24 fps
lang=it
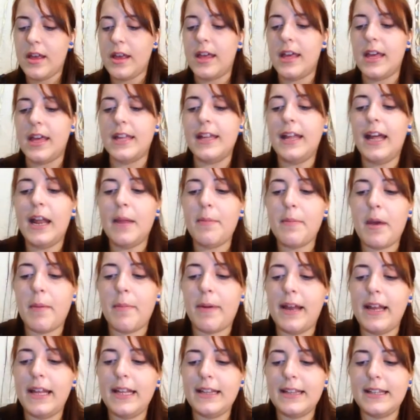e eh, dalla mia
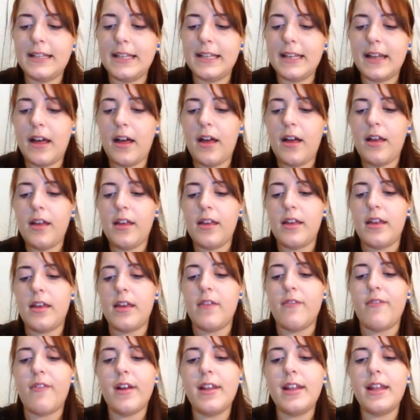palettina
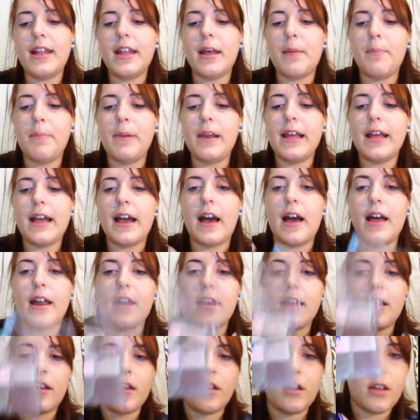e vado ad
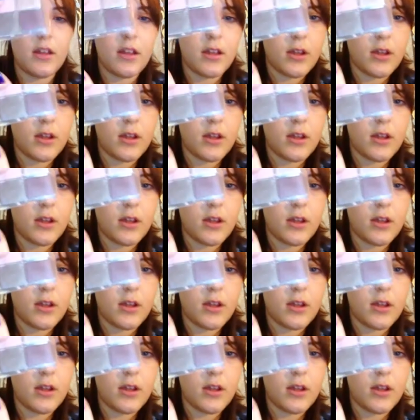applicare